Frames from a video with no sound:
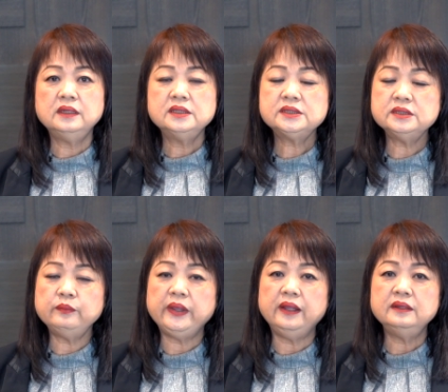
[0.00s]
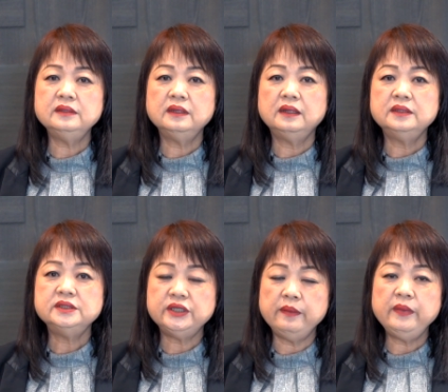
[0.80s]
视频
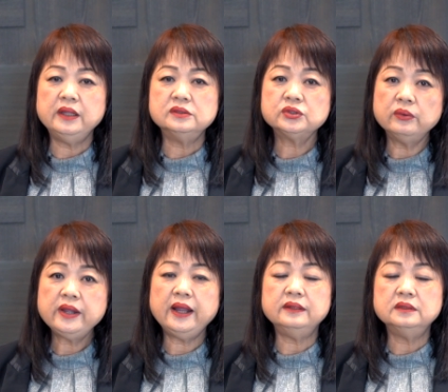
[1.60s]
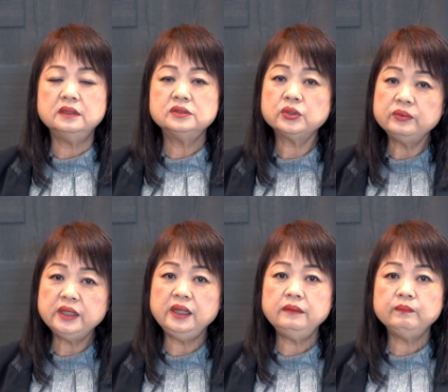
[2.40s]
前面收看收
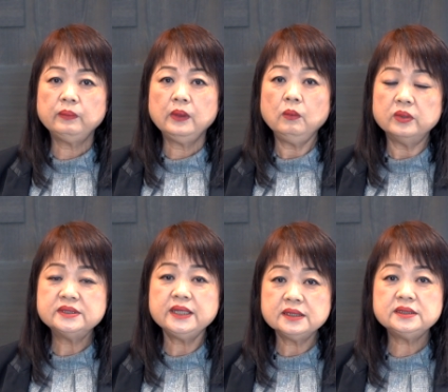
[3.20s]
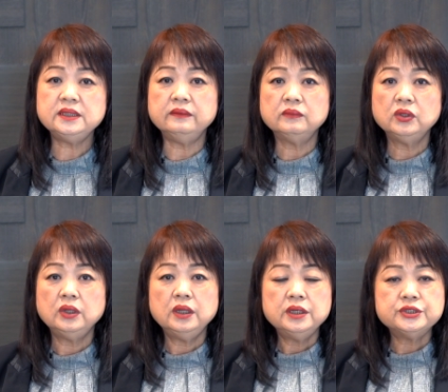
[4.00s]
听，我相信
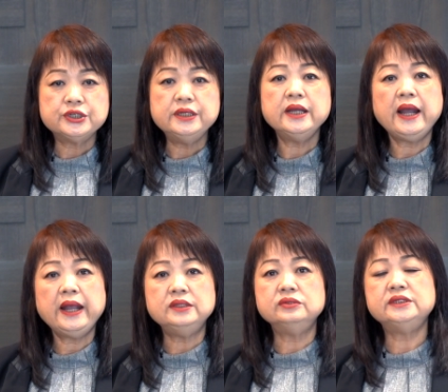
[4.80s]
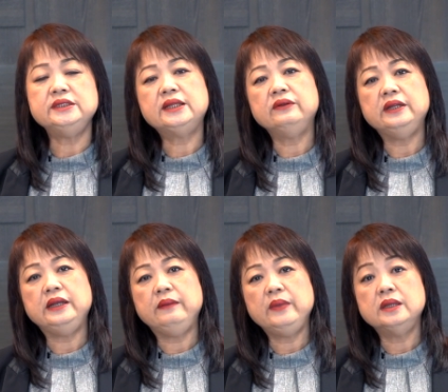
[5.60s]
神的爱就进到你
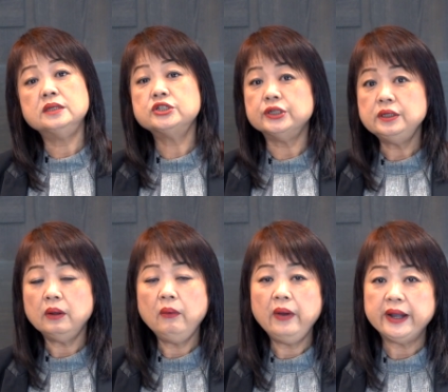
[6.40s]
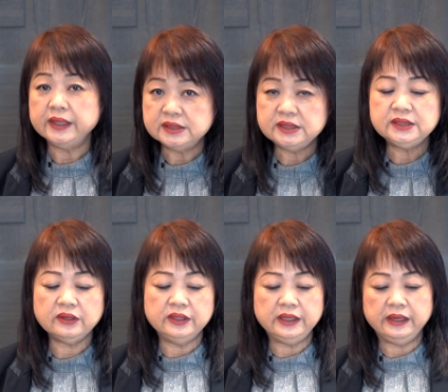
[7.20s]
里面，神的话也进
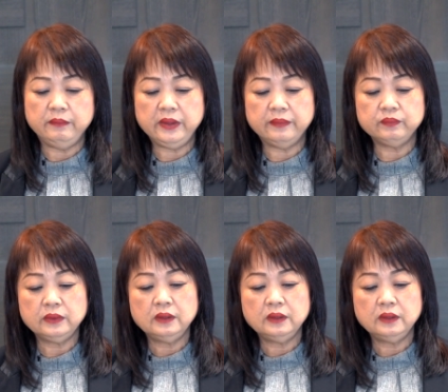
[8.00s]
到你里面，